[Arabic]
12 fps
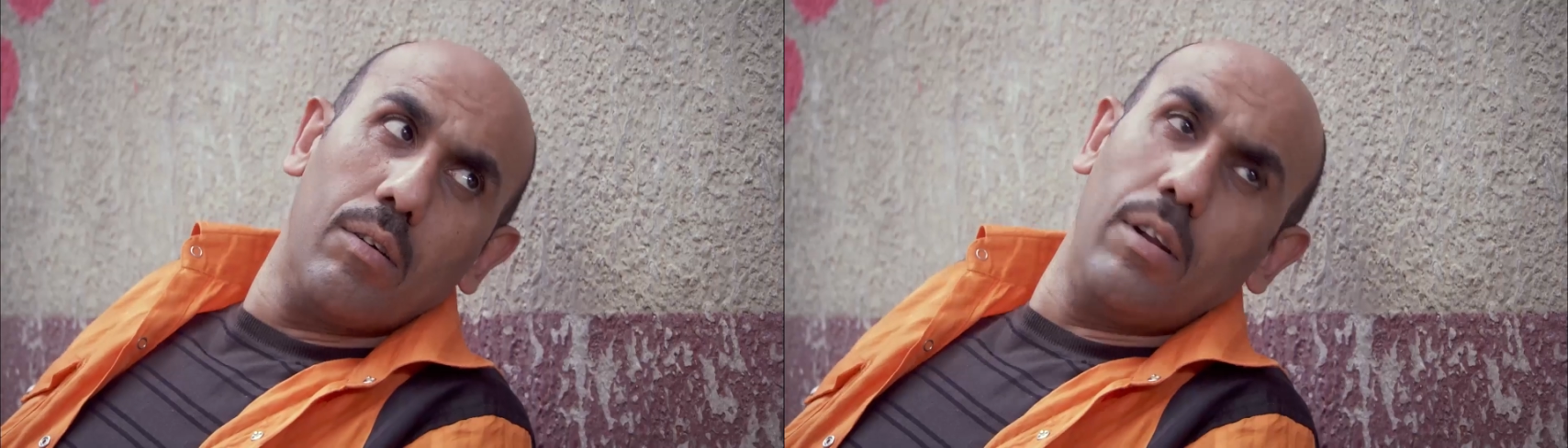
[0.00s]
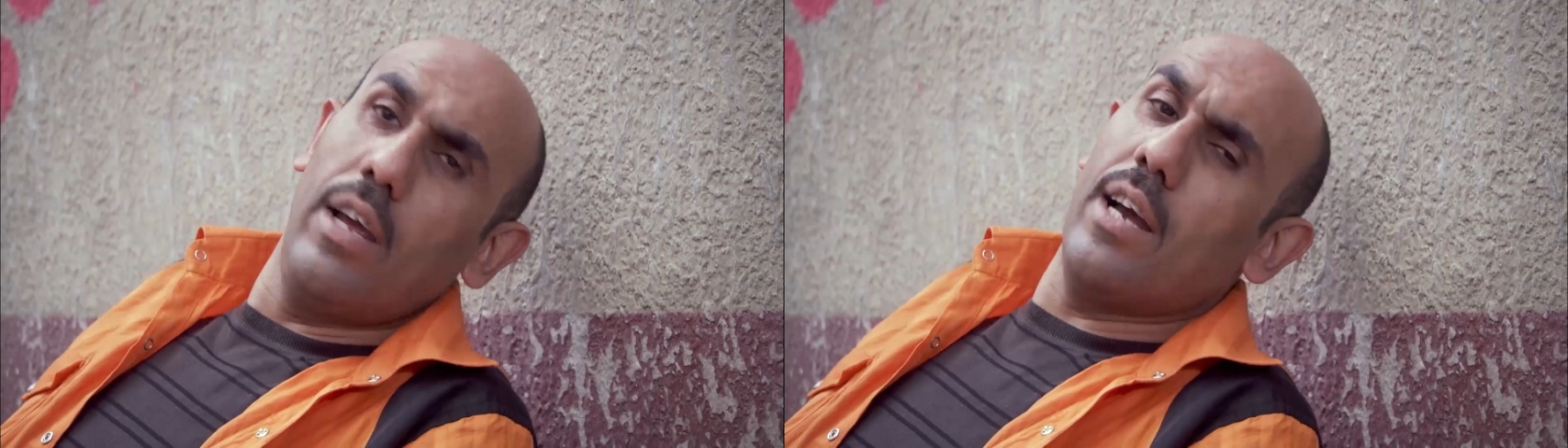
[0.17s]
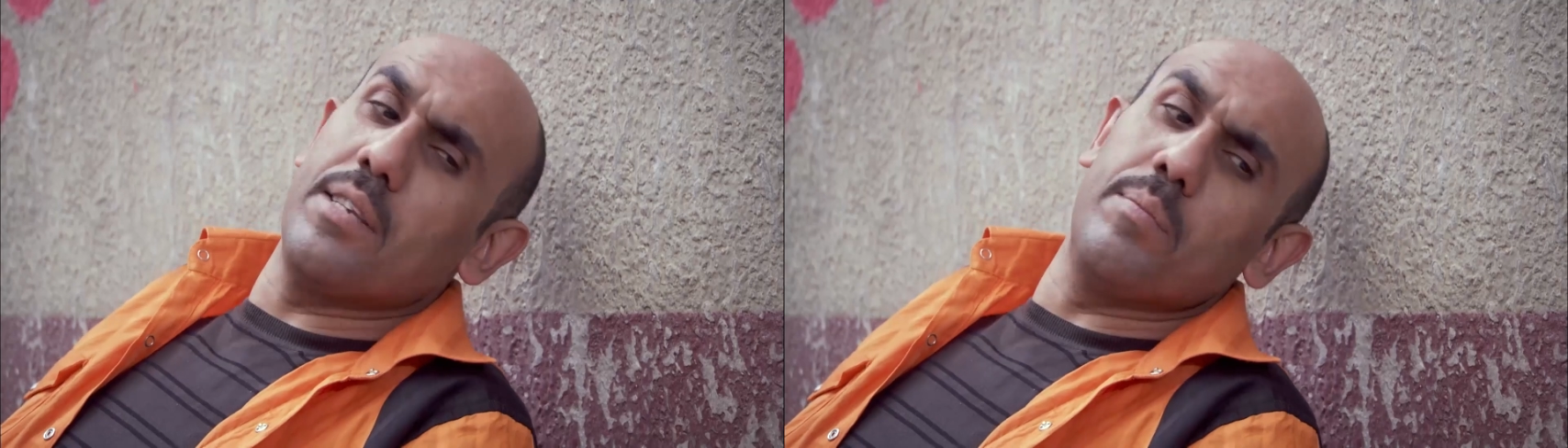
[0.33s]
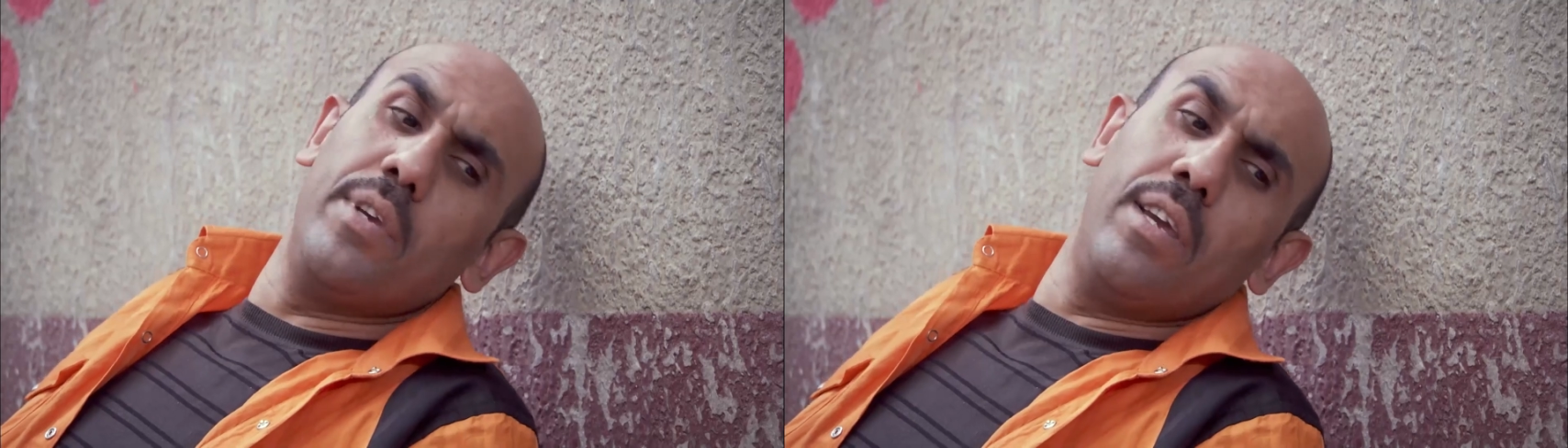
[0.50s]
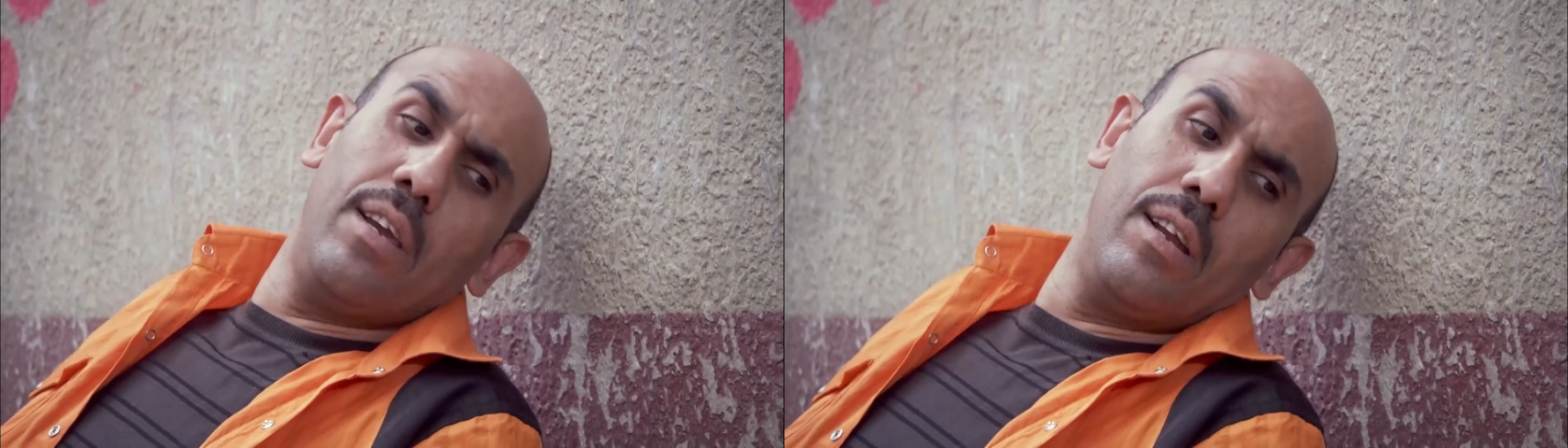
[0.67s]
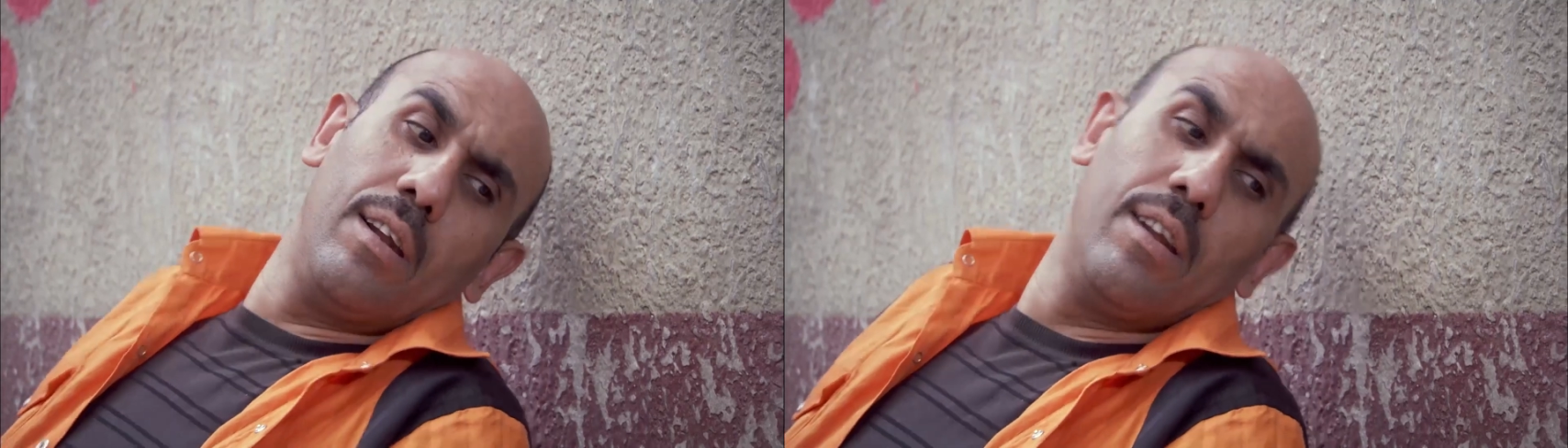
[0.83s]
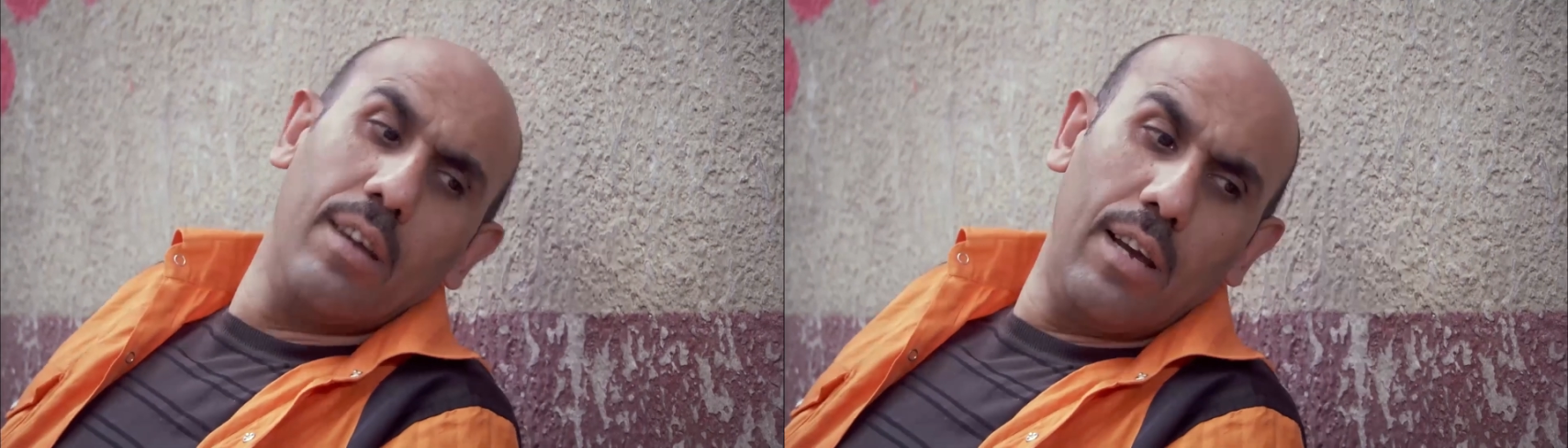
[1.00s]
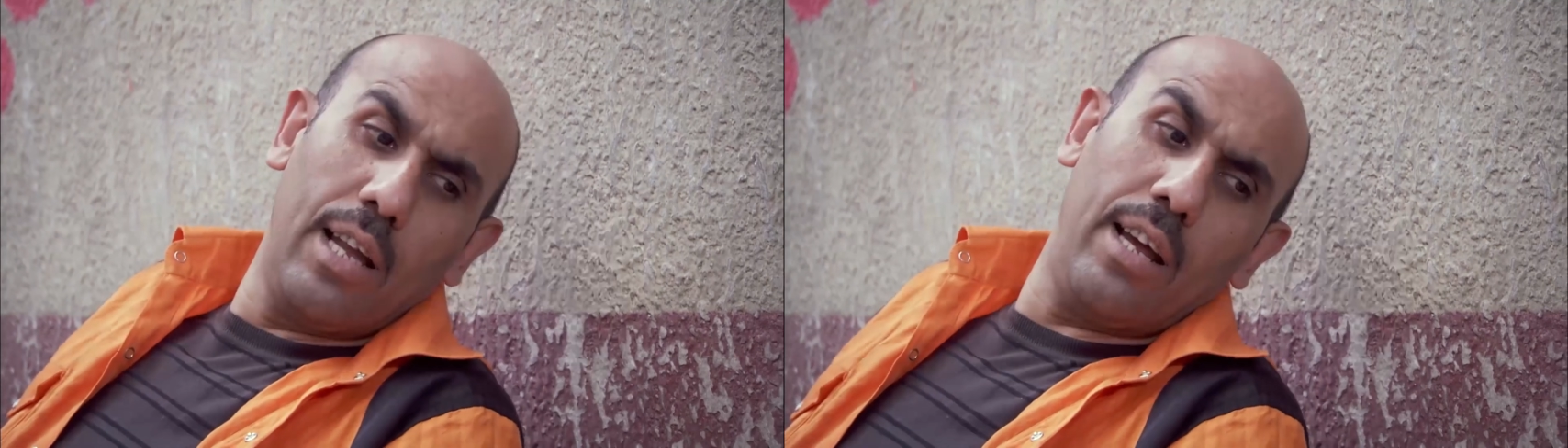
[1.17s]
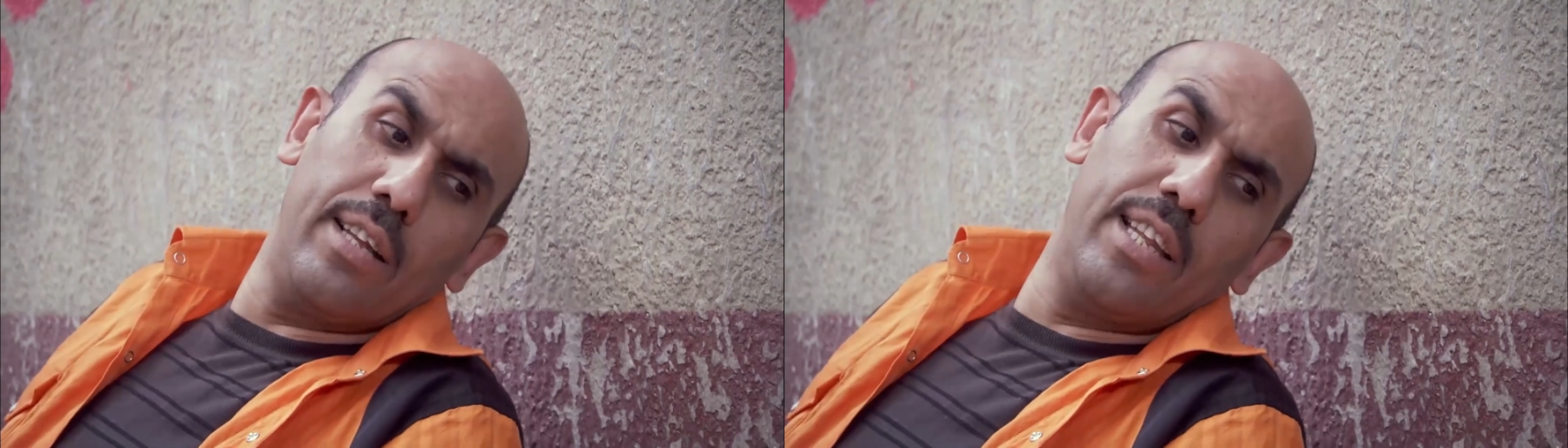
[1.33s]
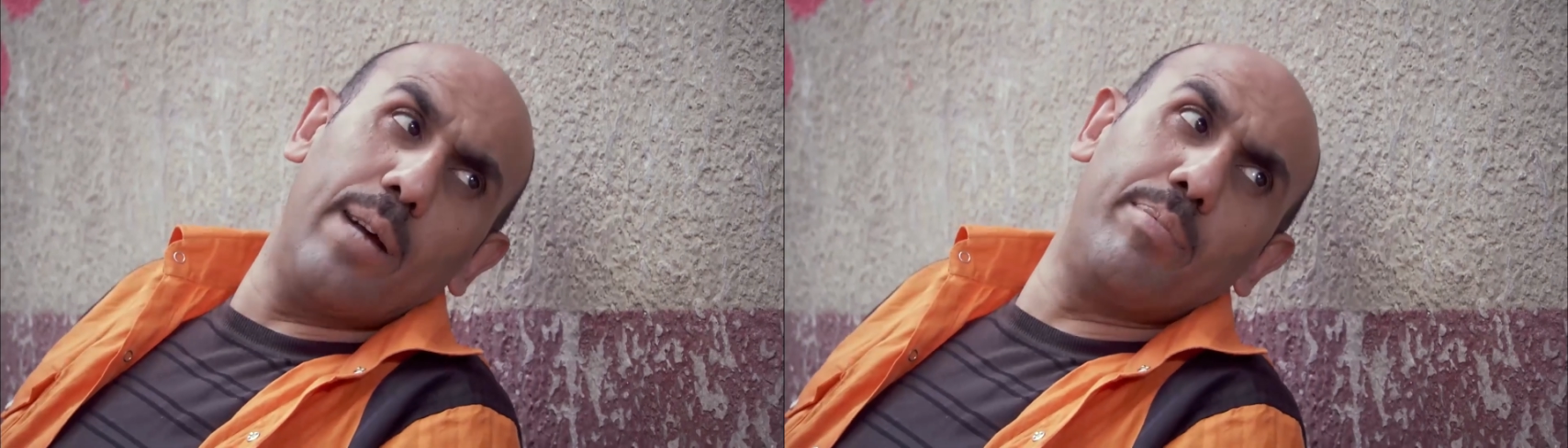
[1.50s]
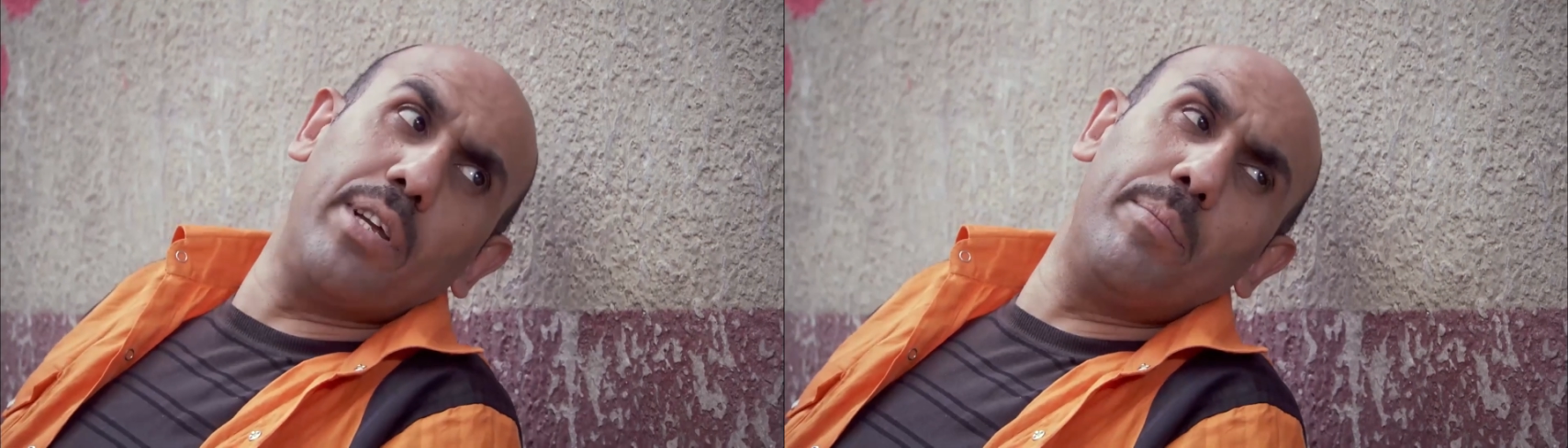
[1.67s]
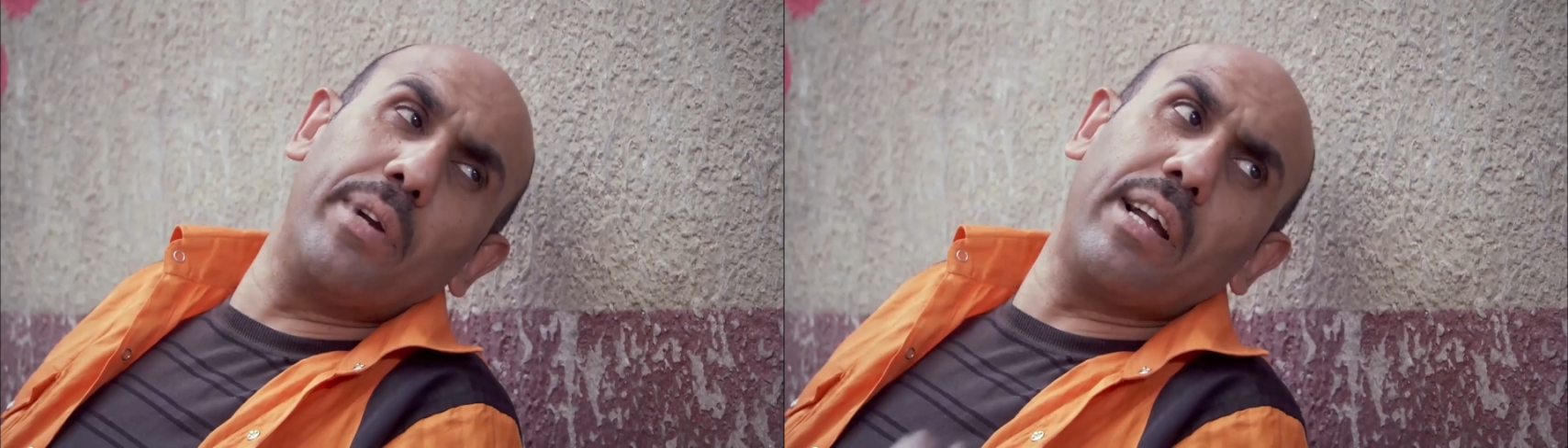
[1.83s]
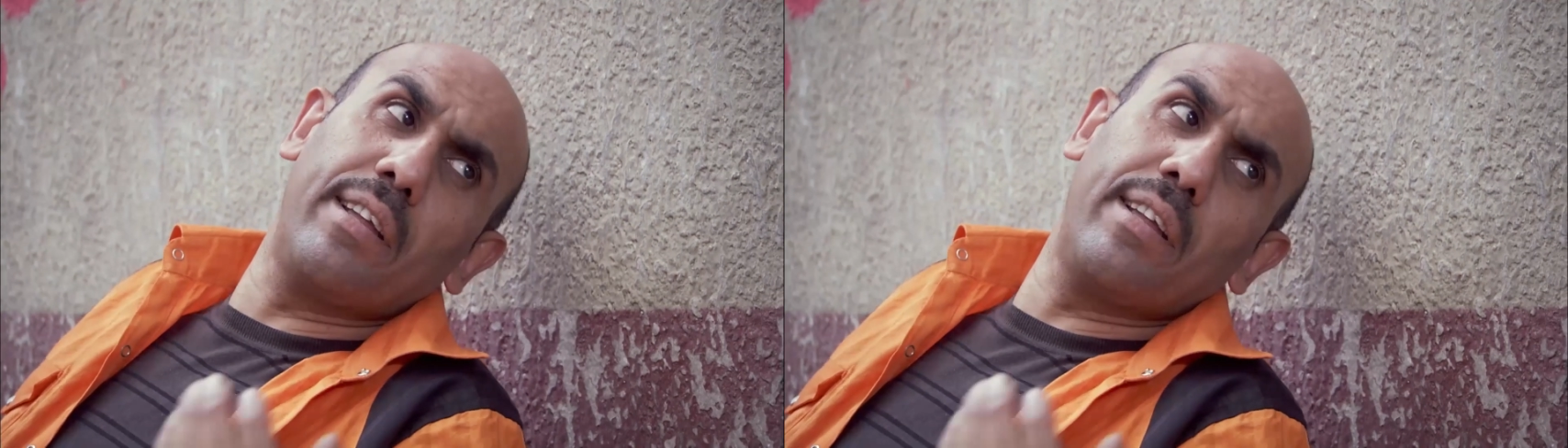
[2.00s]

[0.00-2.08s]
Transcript: وليه يا زميل الحدايه بترمي